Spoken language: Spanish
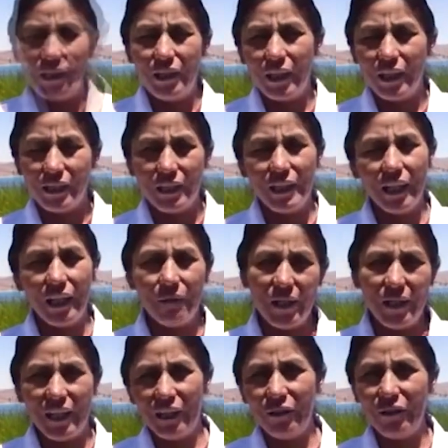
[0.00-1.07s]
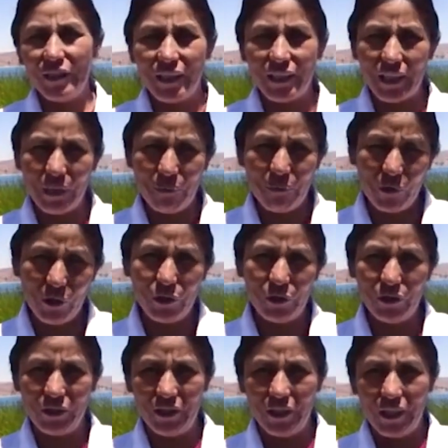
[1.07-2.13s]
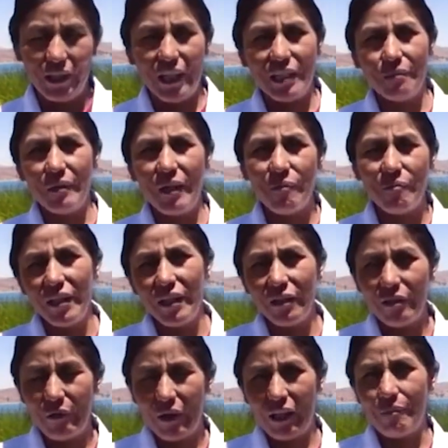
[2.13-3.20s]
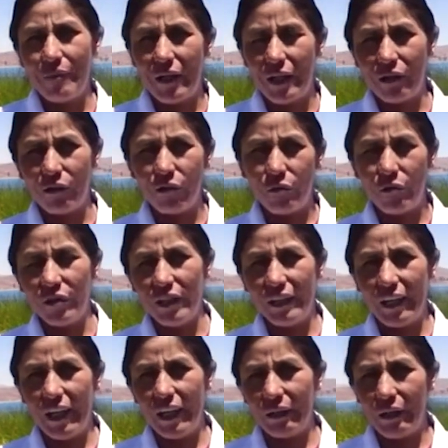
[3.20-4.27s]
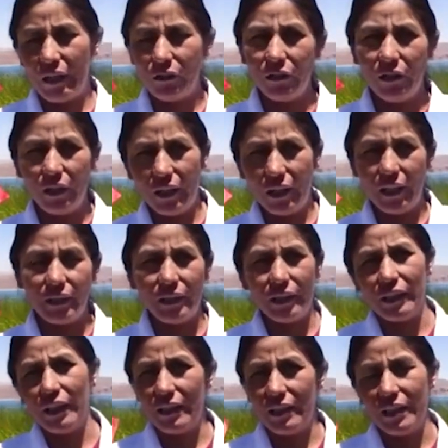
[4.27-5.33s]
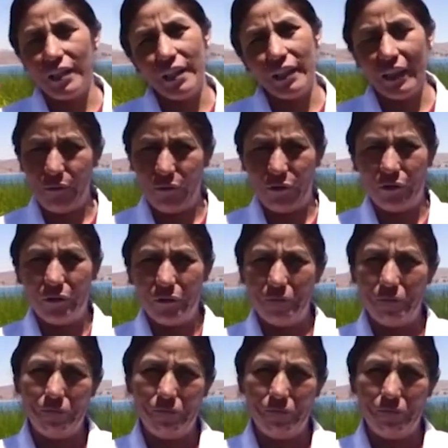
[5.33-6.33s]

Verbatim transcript: Y que siga viniendo estos apoyos, es bienvenido acá para la comunidad, a toda la gente que necesitamos.